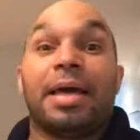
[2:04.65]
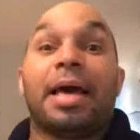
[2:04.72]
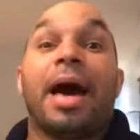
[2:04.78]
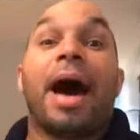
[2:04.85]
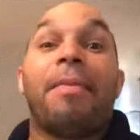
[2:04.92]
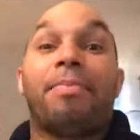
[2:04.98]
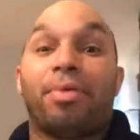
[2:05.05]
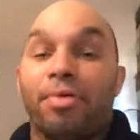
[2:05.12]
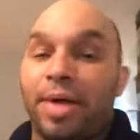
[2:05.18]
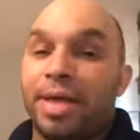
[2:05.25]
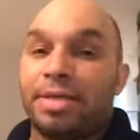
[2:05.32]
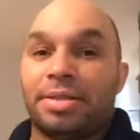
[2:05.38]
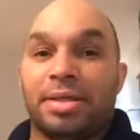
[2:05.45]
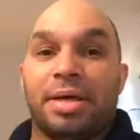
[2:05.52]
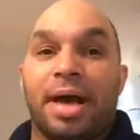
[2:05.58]

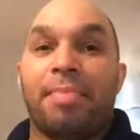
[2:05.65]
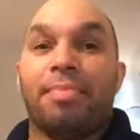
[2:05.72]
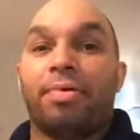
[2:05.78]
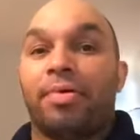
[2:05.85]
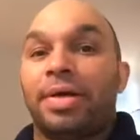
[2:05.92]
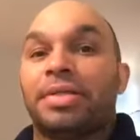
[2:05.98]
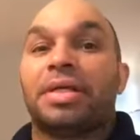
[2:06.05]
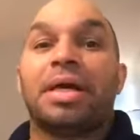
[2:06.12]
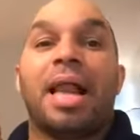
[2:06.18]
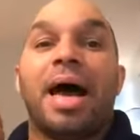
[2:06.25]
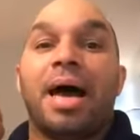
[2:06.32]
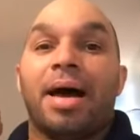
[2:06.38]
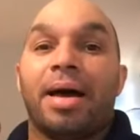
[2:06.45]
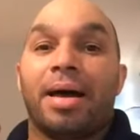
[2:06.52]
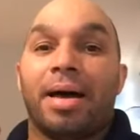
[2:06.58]
aproveche, aproveche
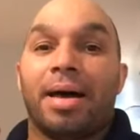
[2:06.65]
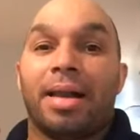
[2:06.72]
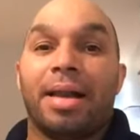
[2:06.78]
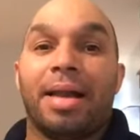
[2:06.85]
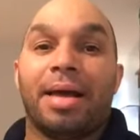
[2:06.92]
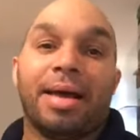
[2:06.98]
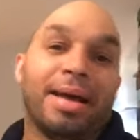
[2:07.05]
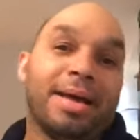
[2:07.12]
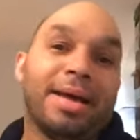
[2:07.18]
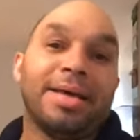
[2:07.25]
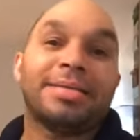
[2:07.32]
eh,